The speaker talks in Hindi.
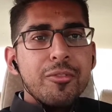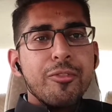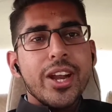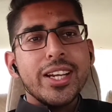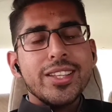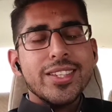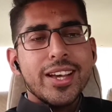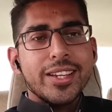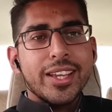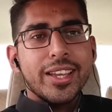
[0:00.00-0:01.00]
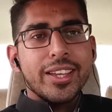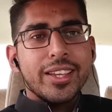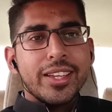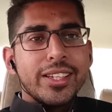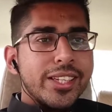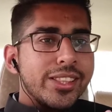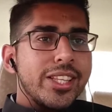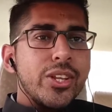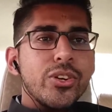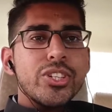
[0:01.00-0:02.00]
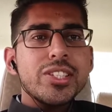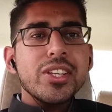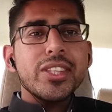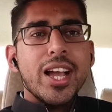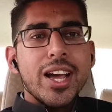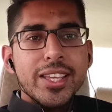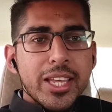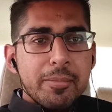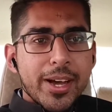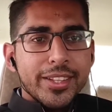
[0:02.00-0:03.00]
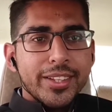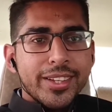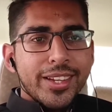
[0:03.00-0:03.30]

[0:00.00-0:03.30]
फ्रेगनेंस आ रही है ये तीनों चीज़ें दिखाने के बाद